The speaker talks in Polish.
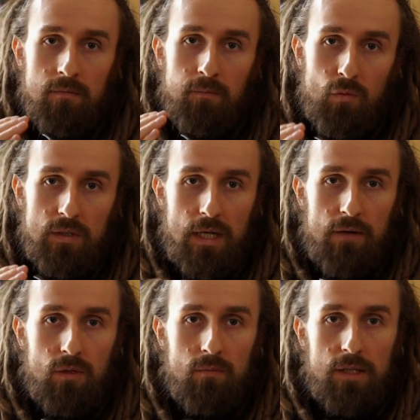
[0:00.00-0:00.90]

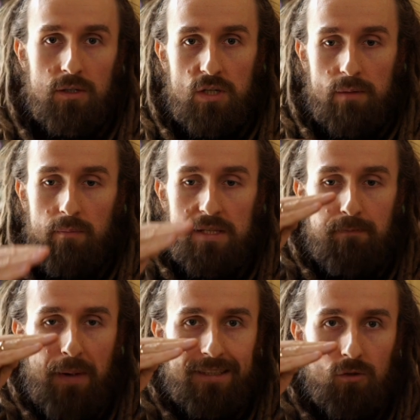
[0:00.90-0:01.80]
Półwytrawną, dlatego że jak mamy
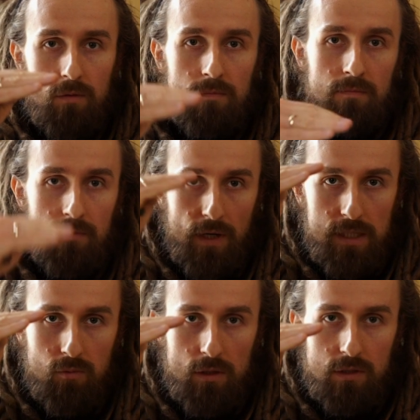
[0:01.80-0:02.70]
spektrum,
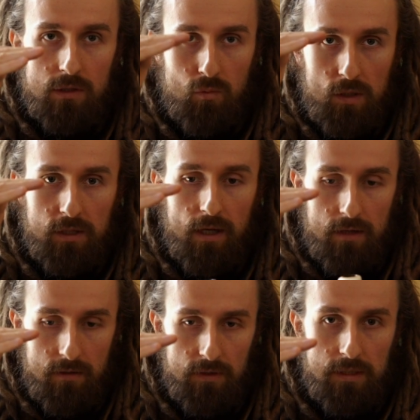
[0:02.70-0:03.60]
najsłodkie,
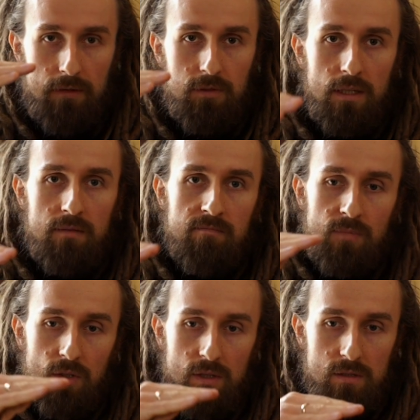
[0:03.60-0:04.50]
wytrawne,
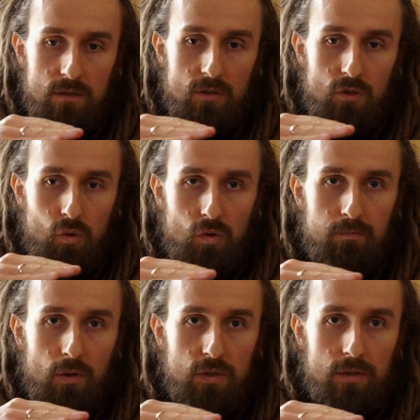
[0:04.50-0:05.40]
to jest ciut
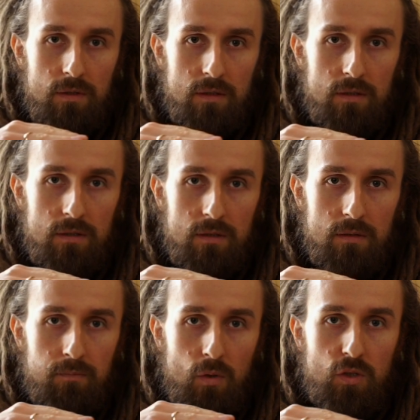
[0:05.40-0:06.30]
poni yy,
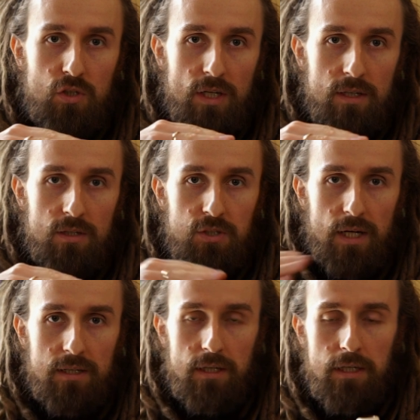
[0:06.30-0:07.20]
poniżej
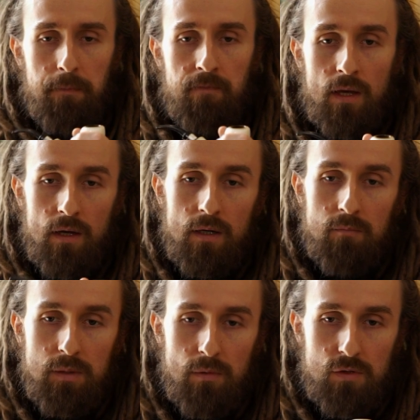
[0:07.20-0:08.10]
średniej.
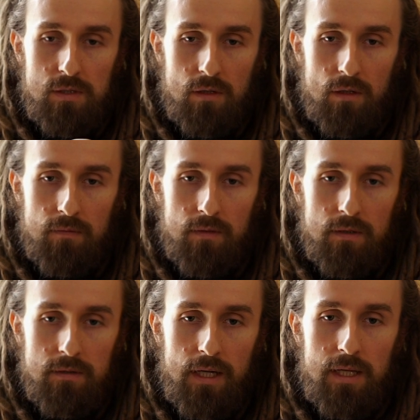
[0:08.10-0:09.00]
Mimo wszystko
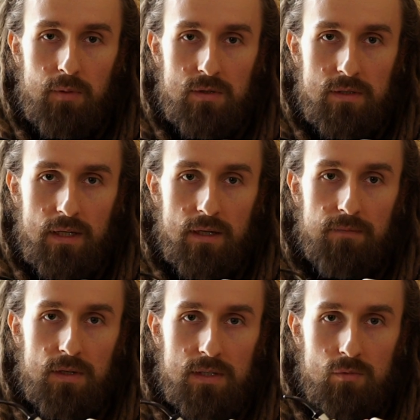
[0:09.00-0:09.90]
e, dalej pozostaje
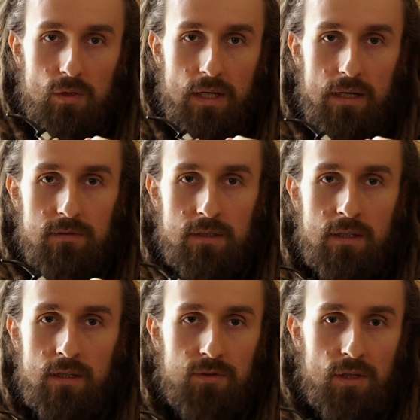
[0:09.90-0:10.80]
słodkawy,
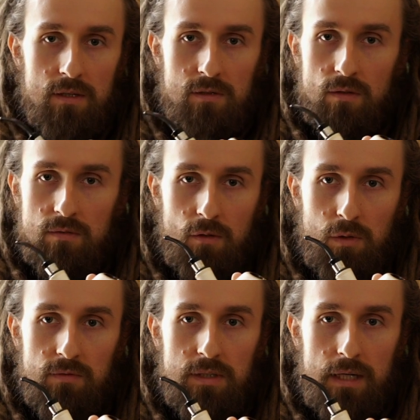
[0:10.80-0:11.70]
nie jest to
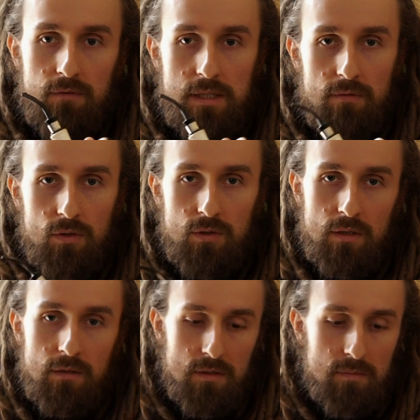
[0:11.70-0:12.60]
całkiem wytrawny
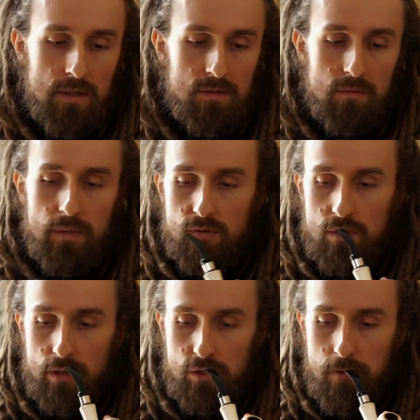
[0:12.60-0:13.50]
zawodnik, jest bardzo, bardzo
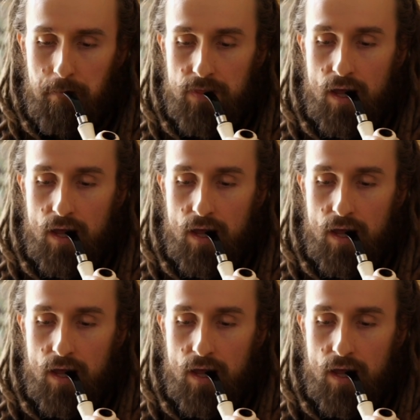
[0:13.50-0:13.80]
smaczny.